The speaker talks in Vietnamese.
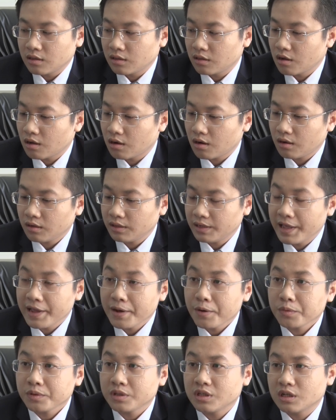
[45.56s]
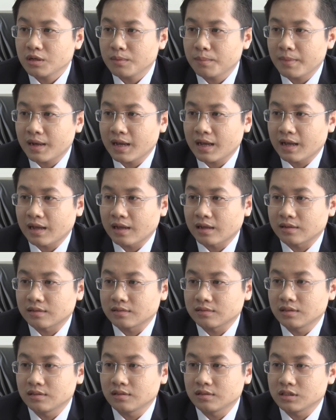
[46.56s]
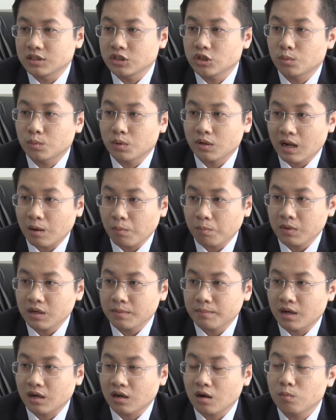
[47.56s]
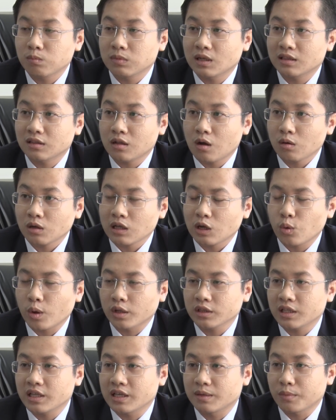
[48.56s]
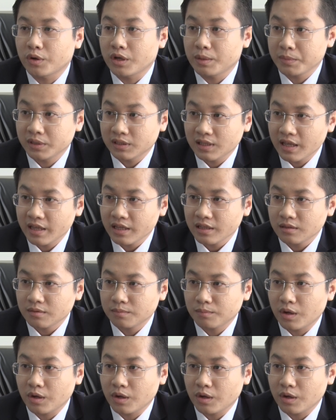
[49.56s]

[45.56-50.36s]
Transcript: Do đó nếu như mà người sử dụng lao động mà không thanh toán các khoản tiền bảo hiểm y tế,